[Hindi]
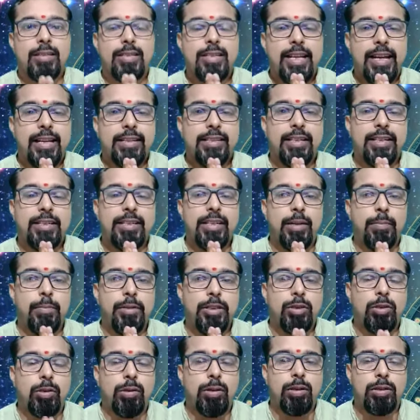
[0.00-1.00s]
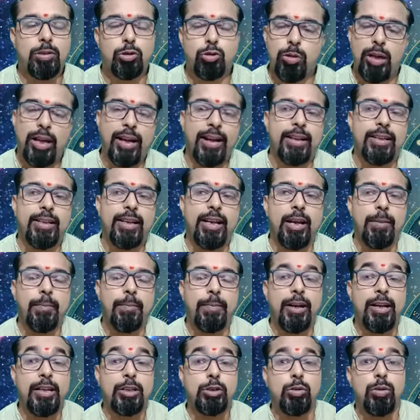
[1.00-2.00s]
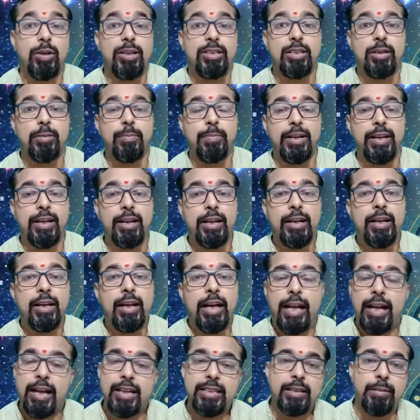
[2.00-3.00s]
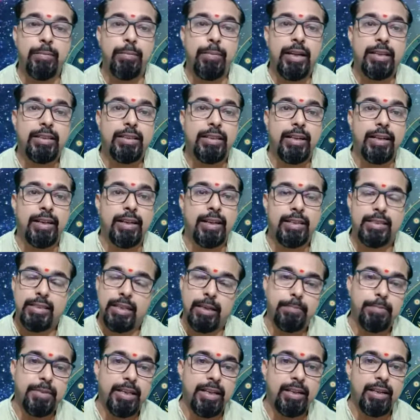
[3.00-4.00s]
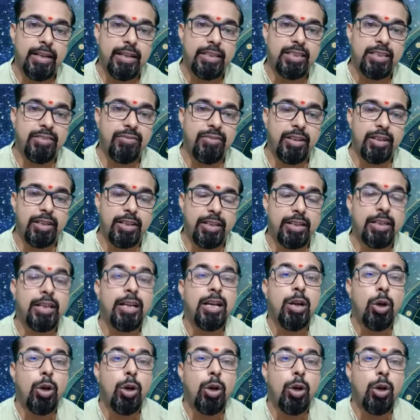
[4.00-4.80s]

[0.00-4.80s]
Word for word: जय श्री श्याम मित्रों स्वागत है आपका एस्ट्रो आश्रम में आज हम बात करेंगे साप्ताहिक राशिफल की